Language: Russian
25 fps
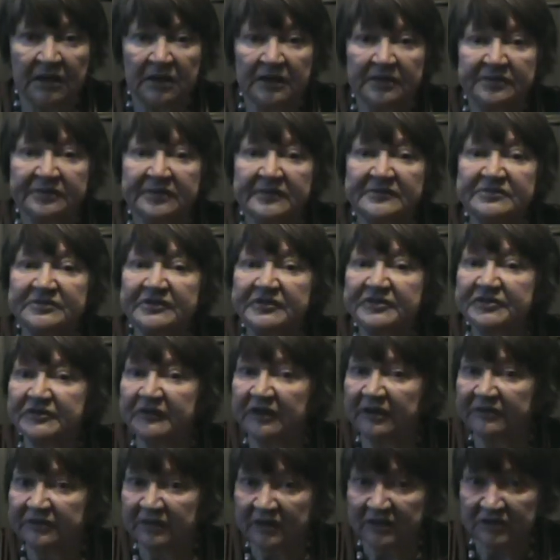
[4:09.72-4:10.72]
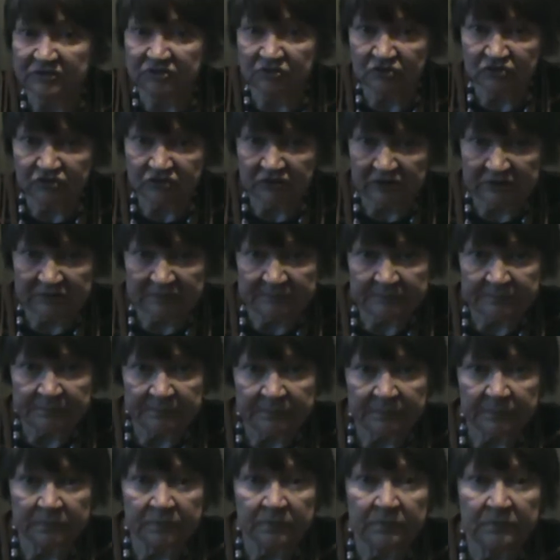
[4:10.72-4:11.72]
Если страдает душа,
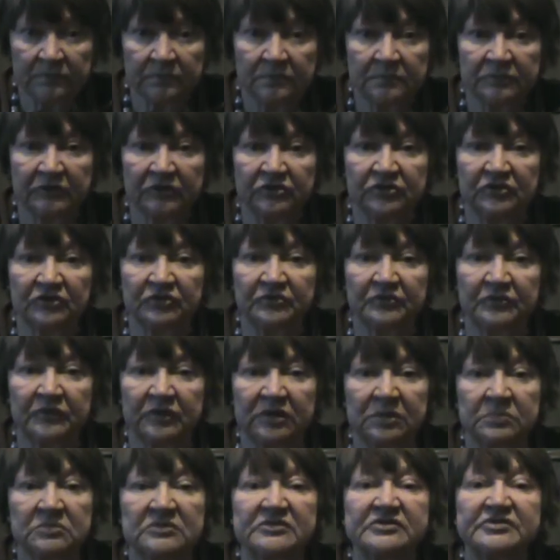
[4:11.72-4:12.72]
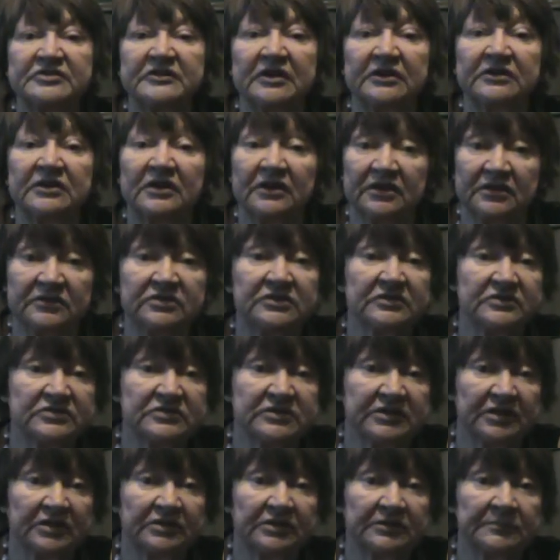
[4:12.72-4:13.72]
придет время, страдает и
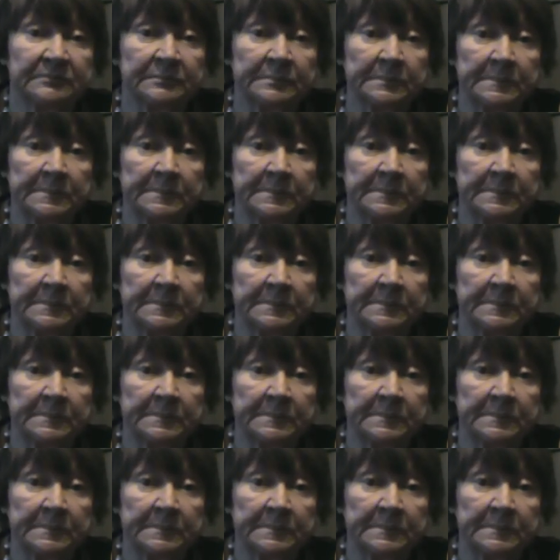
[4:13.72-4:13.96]
тело.